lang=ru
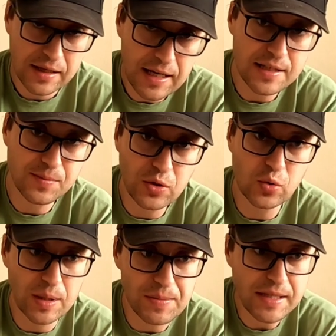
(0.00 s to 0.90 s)
И я
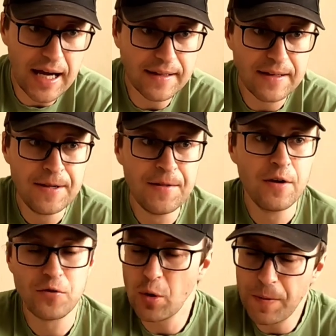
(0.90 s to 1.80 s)
смотрю там сайт,
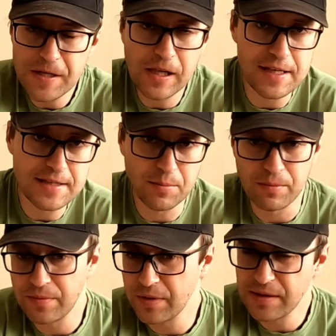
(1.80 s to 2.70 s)
все поднялось
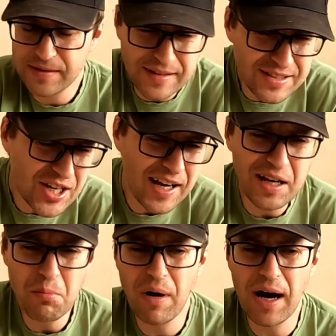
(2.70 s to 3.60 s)
там
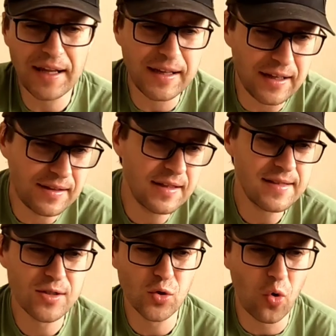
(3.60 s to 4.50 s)
Жак Лиманы,
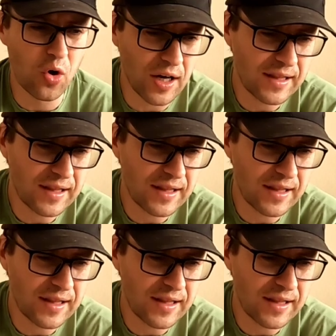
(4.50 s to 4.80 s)
Тисо,